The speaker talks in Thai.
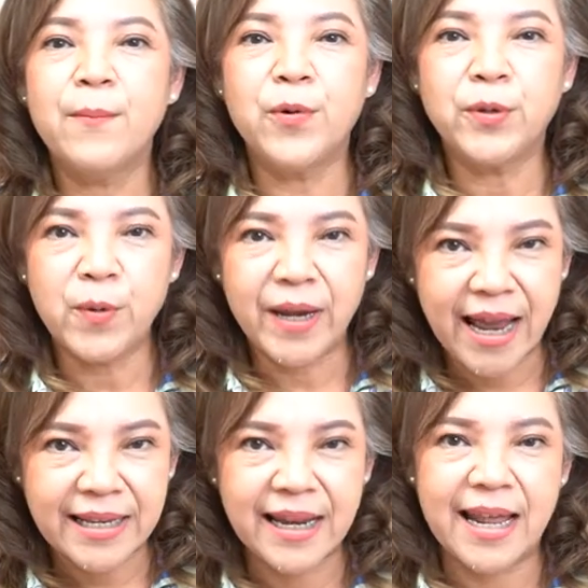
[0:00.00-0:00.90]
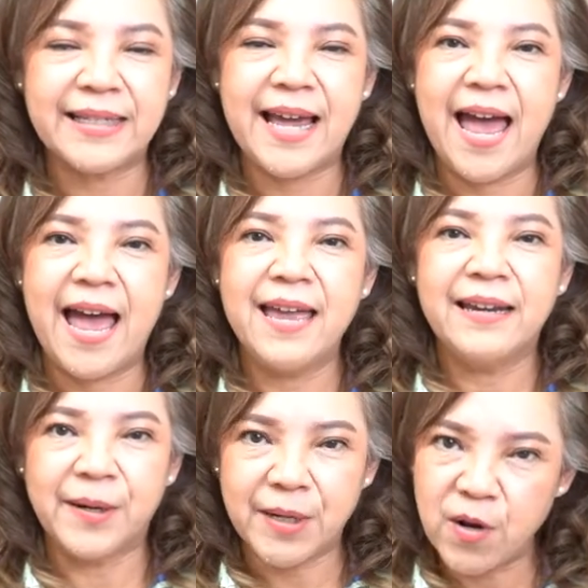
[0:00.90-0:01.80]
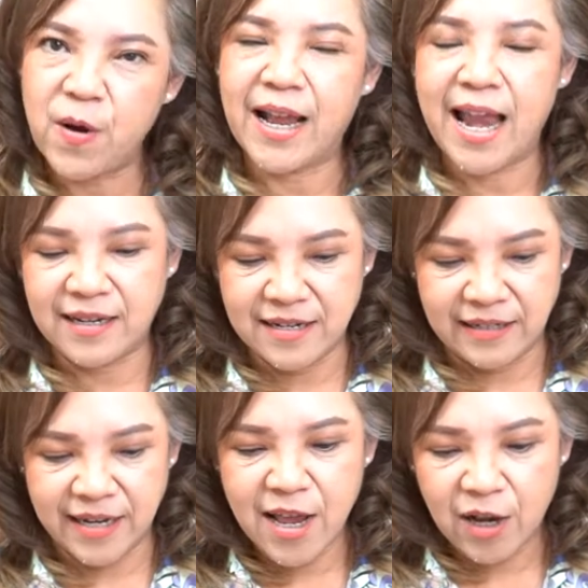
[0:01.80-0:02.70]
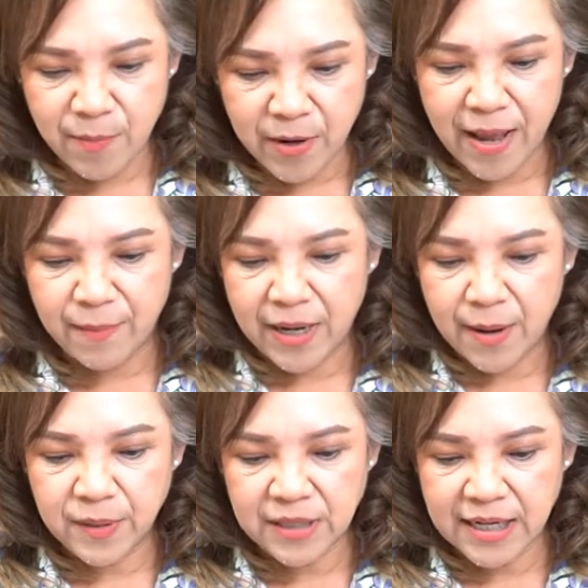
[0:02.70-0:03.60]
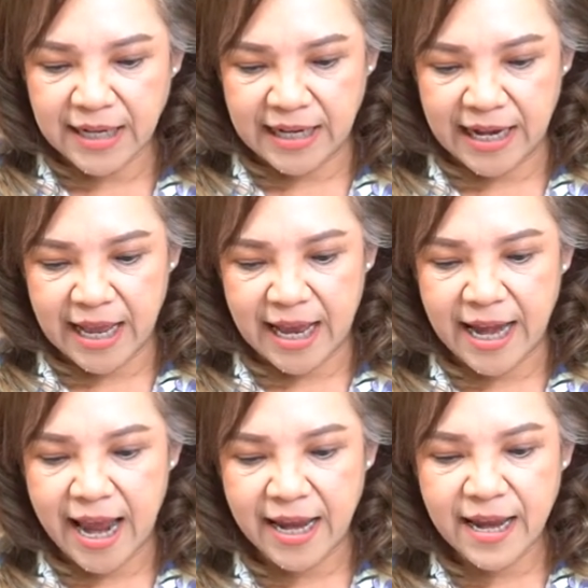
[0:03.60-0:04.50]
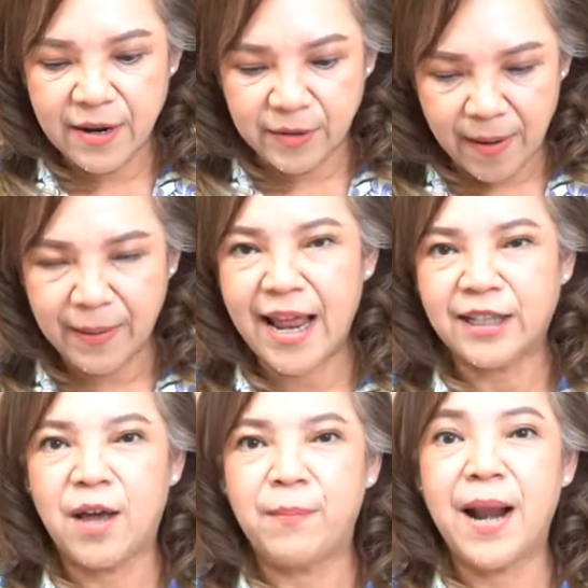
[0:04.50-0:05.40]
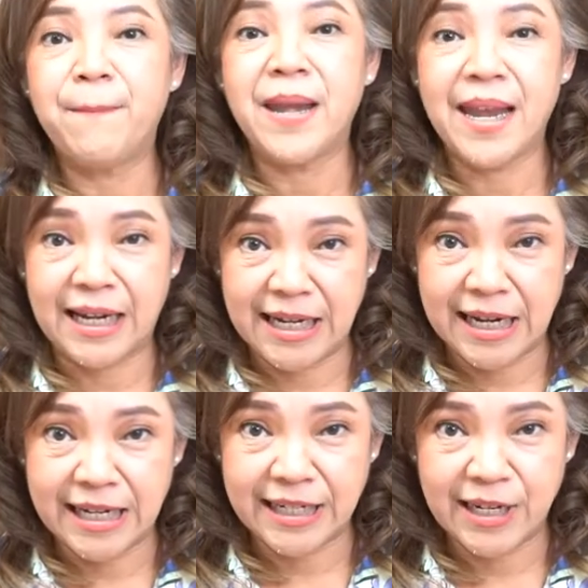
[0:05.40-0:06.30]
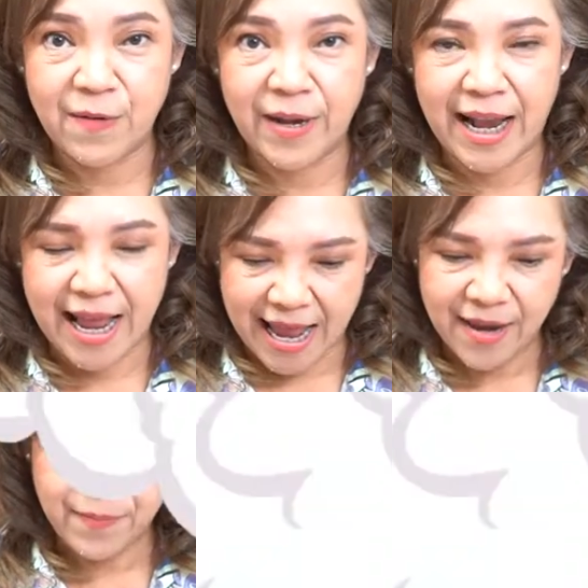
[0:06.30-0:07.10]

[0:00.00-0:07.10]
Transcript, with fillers: พูดคุยการเจรจาในเรื่องของการเงินก็มีความราบรื่นดีนะคะได้รับการตอบรับเป็นอย่างดีเลยทีเดียวนะคะ